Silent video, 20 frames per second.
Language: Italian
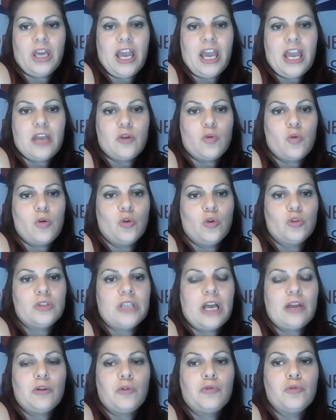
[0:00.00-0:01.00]
che in un
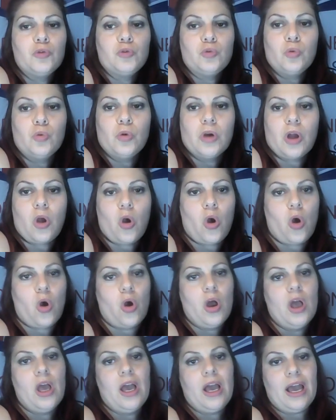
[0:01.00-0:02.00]
lontano
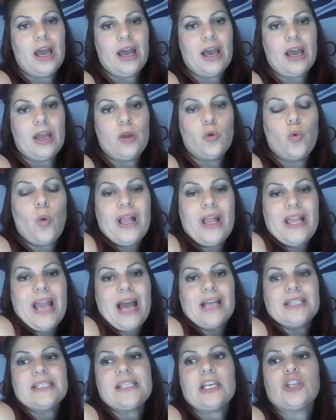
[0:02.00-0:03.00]
futuro eh,
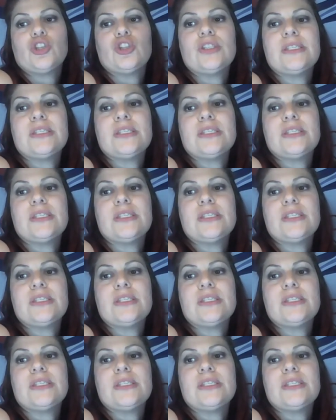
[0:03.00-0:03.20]
l'uguaglianza ci